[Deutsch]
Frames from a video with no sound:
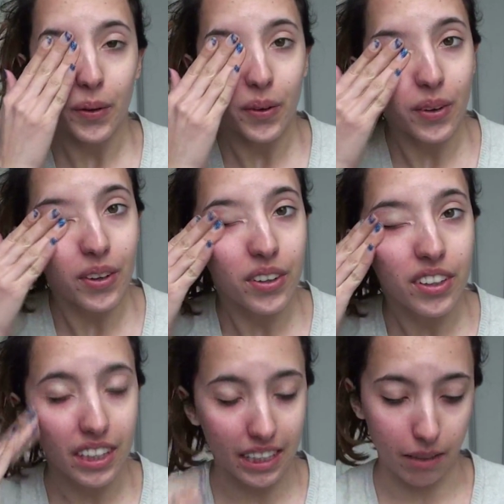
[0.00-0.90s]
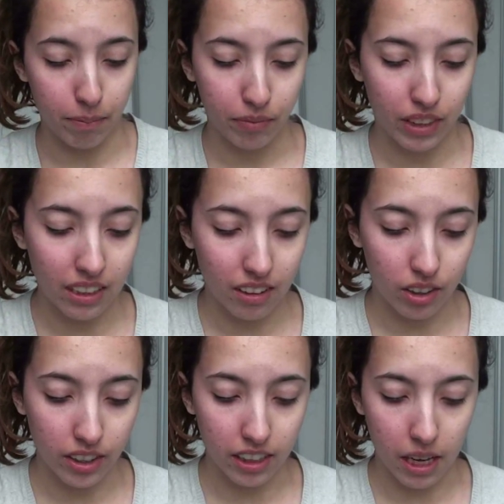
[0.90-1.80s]
Und ja, diese
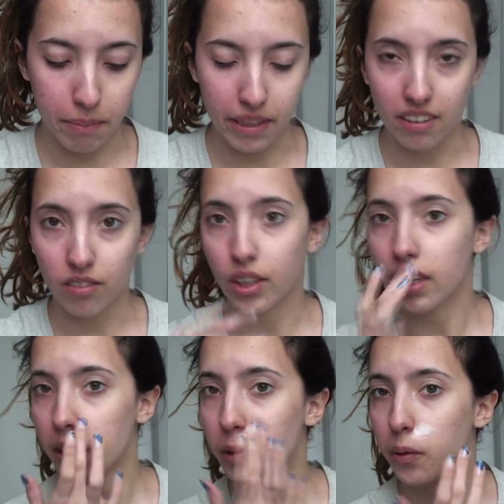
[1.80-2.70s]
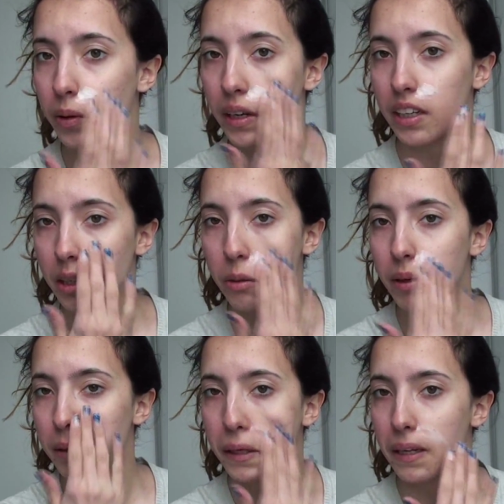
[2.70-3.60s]
solltet ihr am besten wirklich gründlich
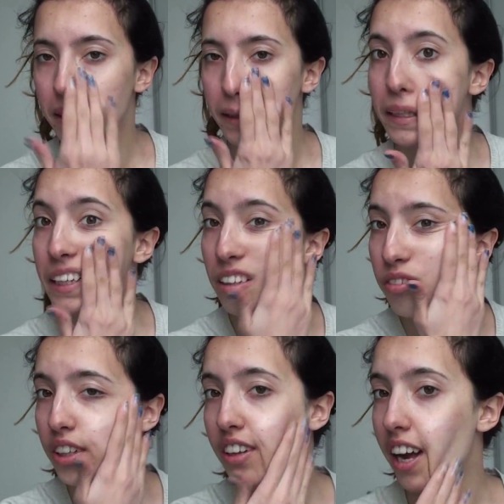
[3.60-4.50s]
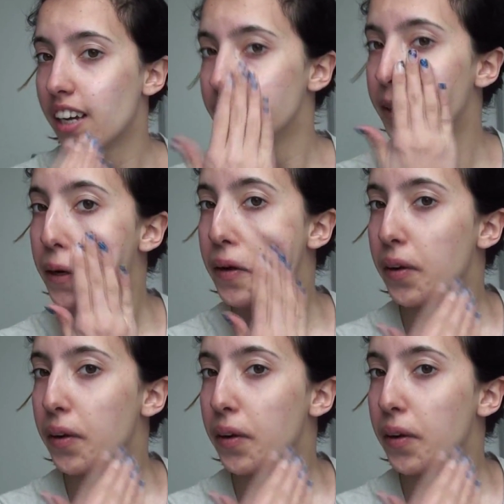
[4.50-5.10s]
über das ganze Gesicht verteilen